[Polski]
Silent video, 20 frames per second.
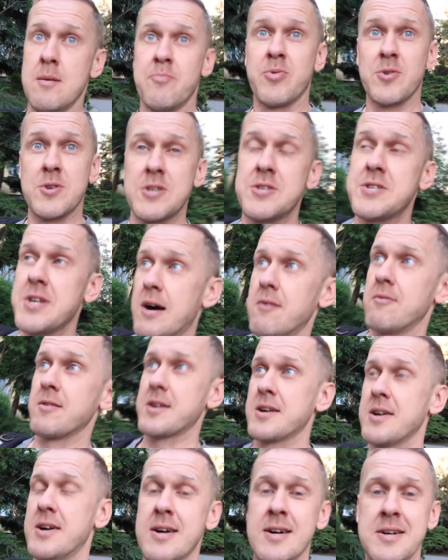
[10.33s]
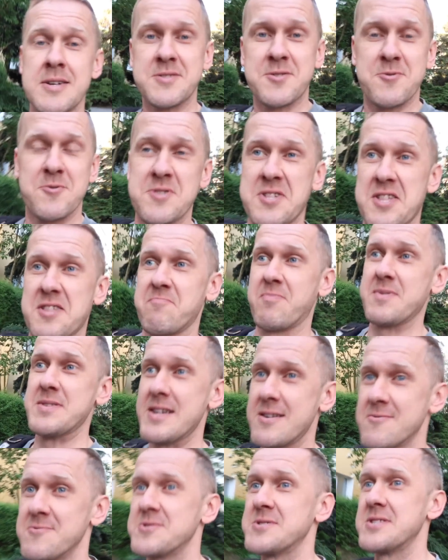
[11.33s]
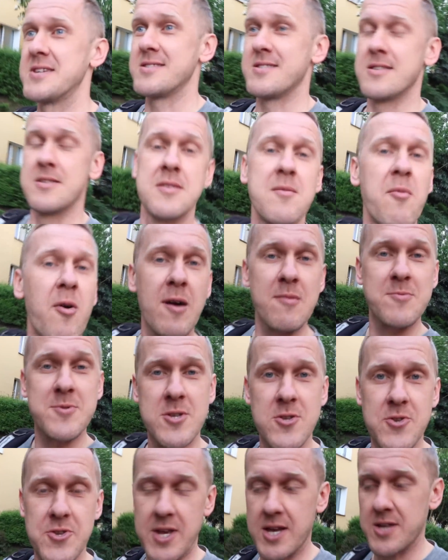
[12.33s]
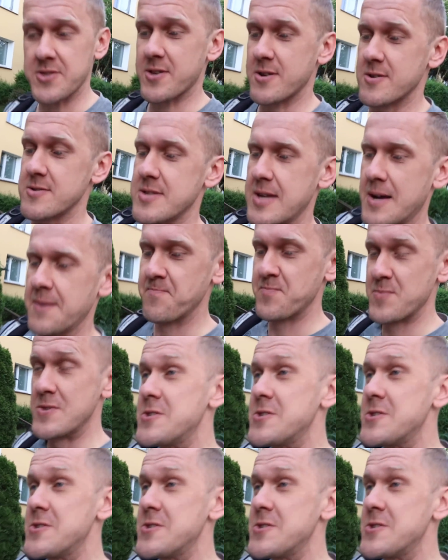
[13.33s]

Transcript: Poniedziałek, cóż za wspaniały dzień. Nie mogłem się doczekać tego dnia.